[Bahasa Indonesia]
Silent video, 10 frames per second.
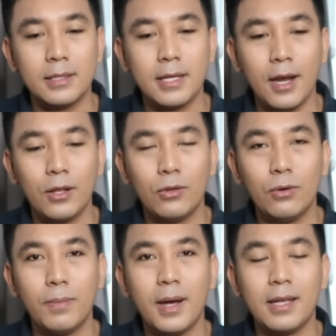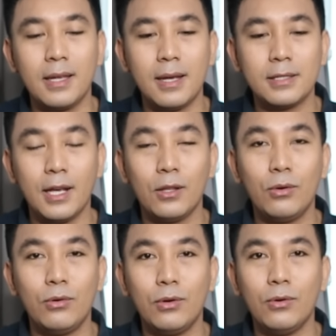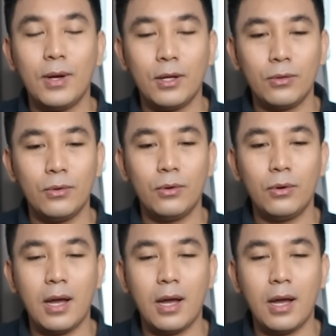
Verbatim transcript: saya itu Pak Anja, saya itu dulu waktu